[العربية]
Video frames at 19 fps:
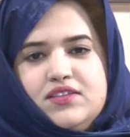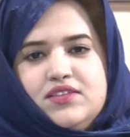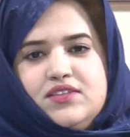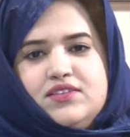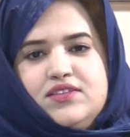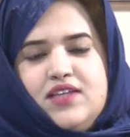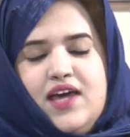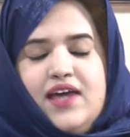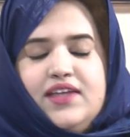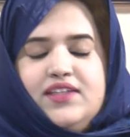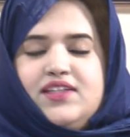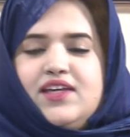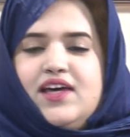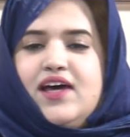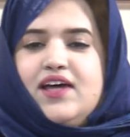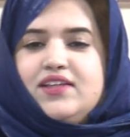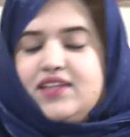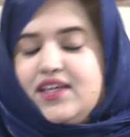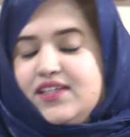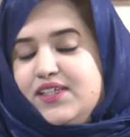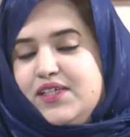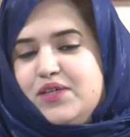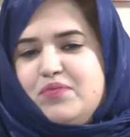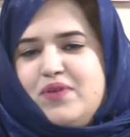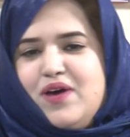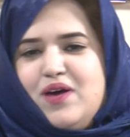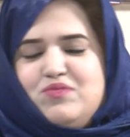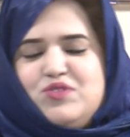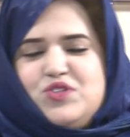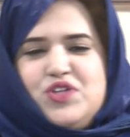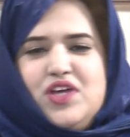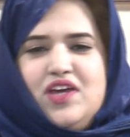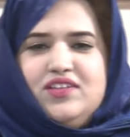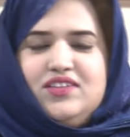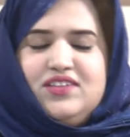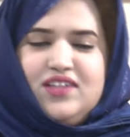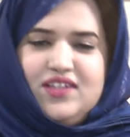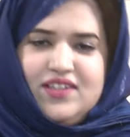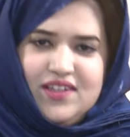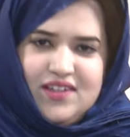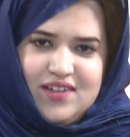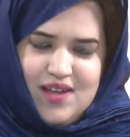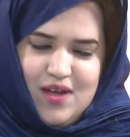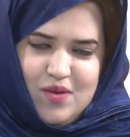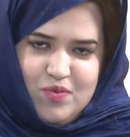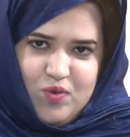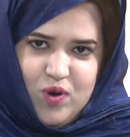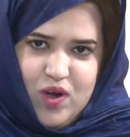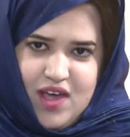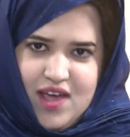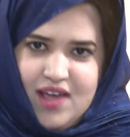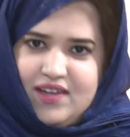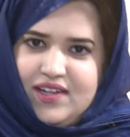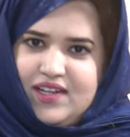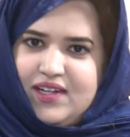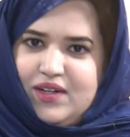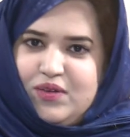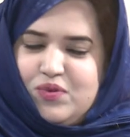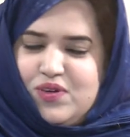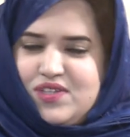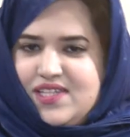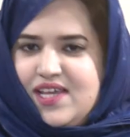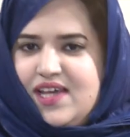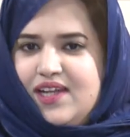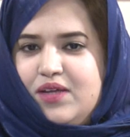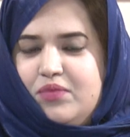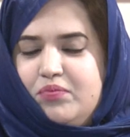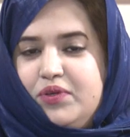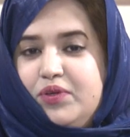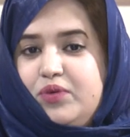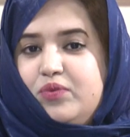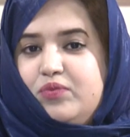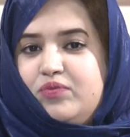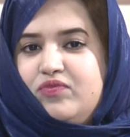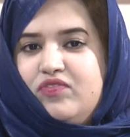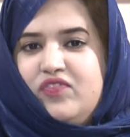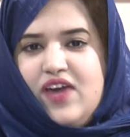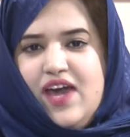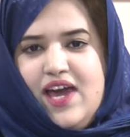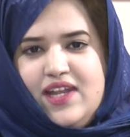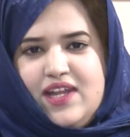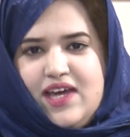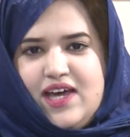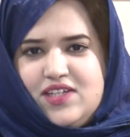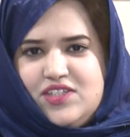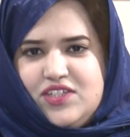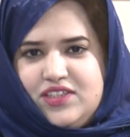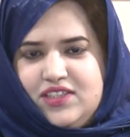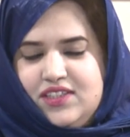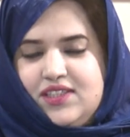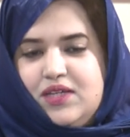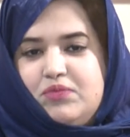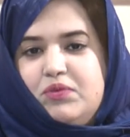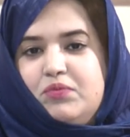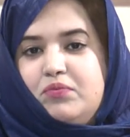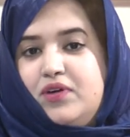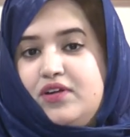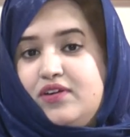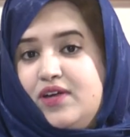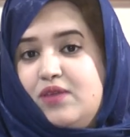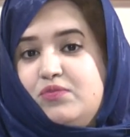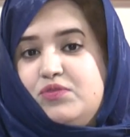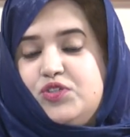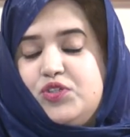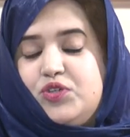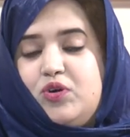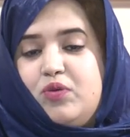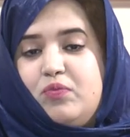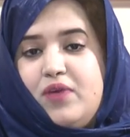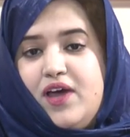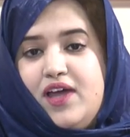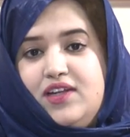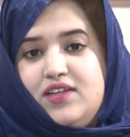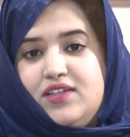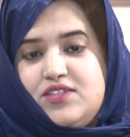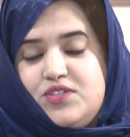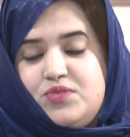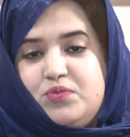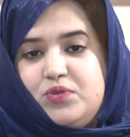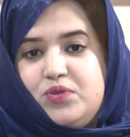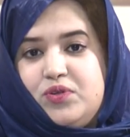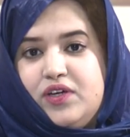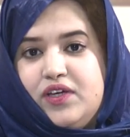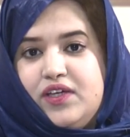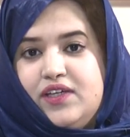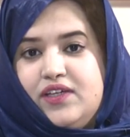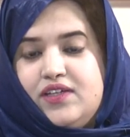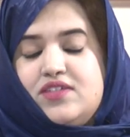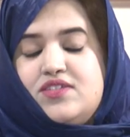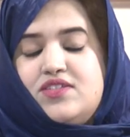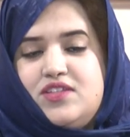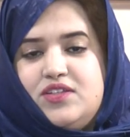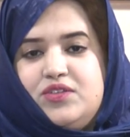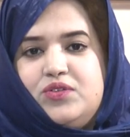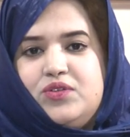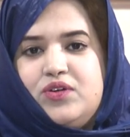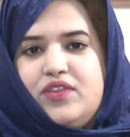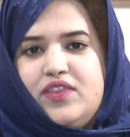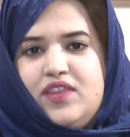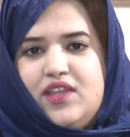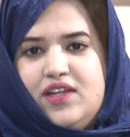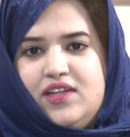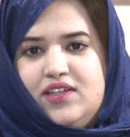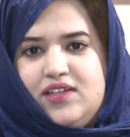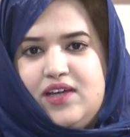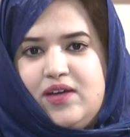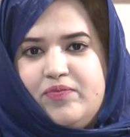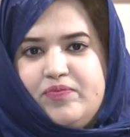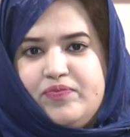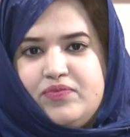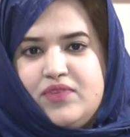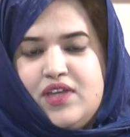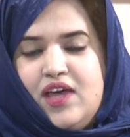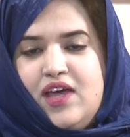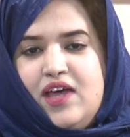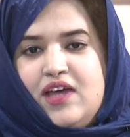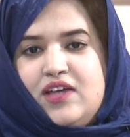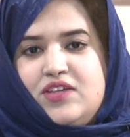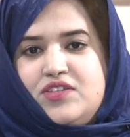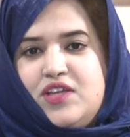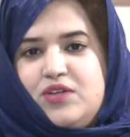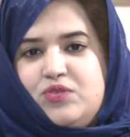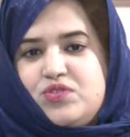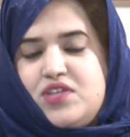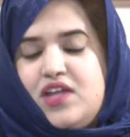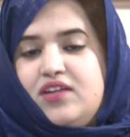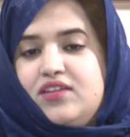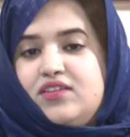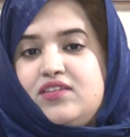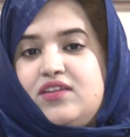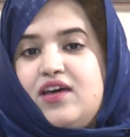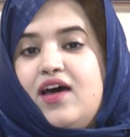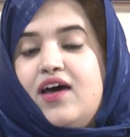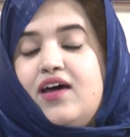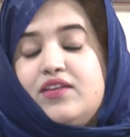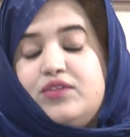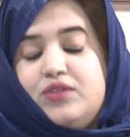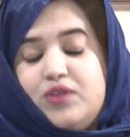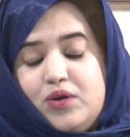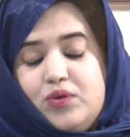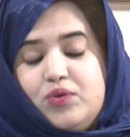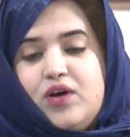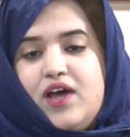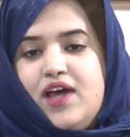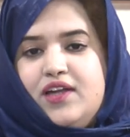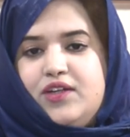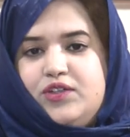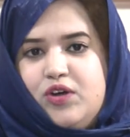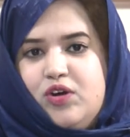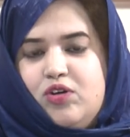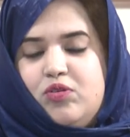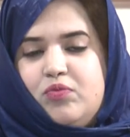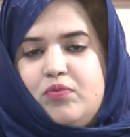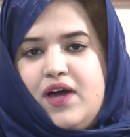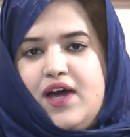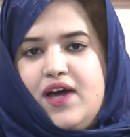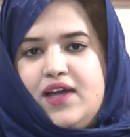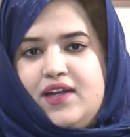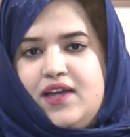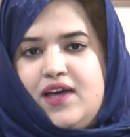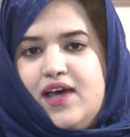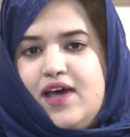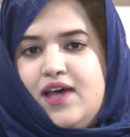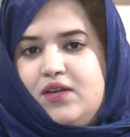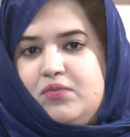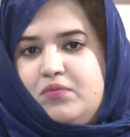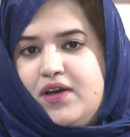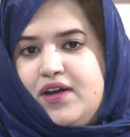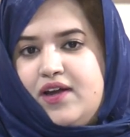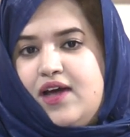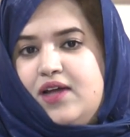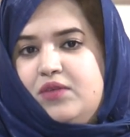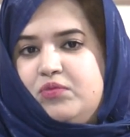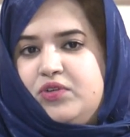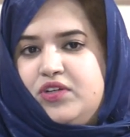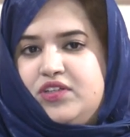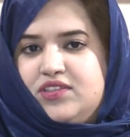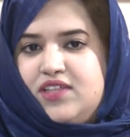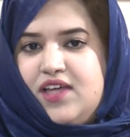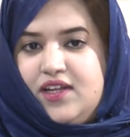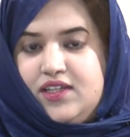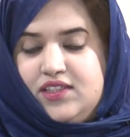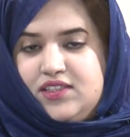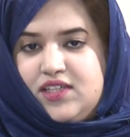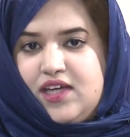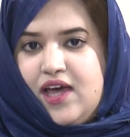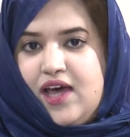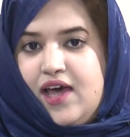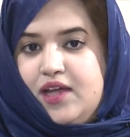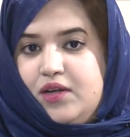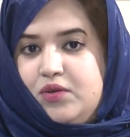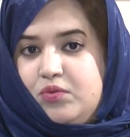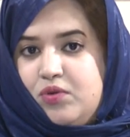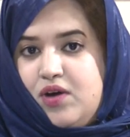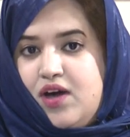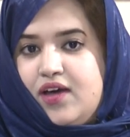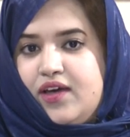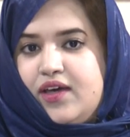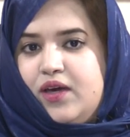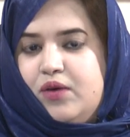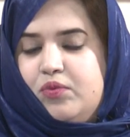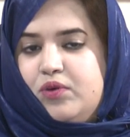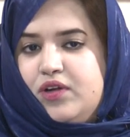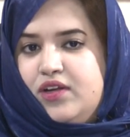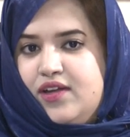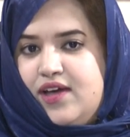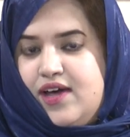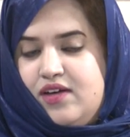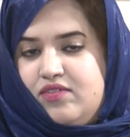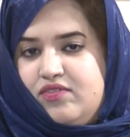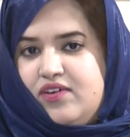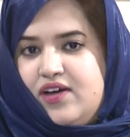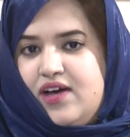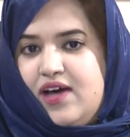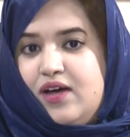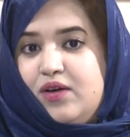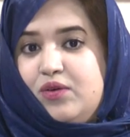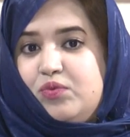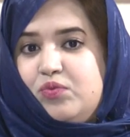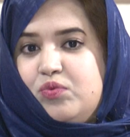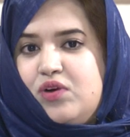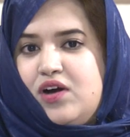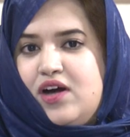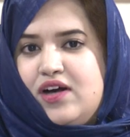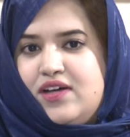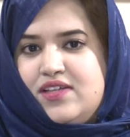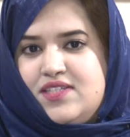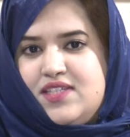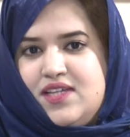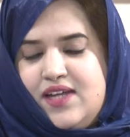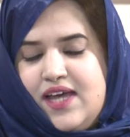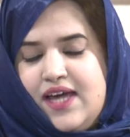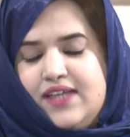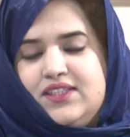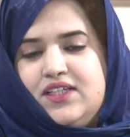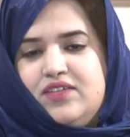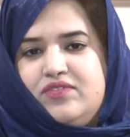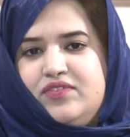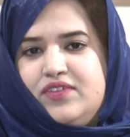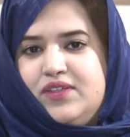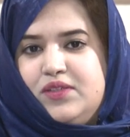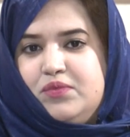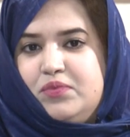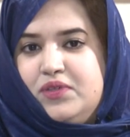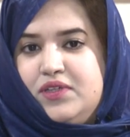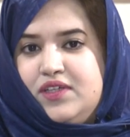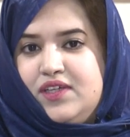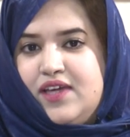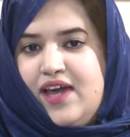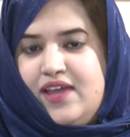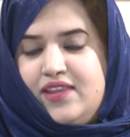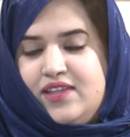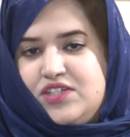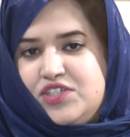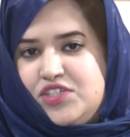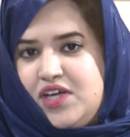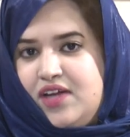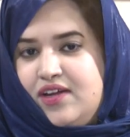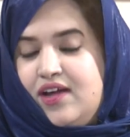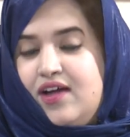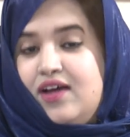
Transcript: تحية طيبة مشاهدينا الكرام وأهلا وسهلا بكم في حلقة جديدة من برنامجكم الأسبوعي استديو الثانية سنسلط الضوء اليوم على المرأة الموريتانية الواقع والآفاق وسنحتفي بهذا الشهر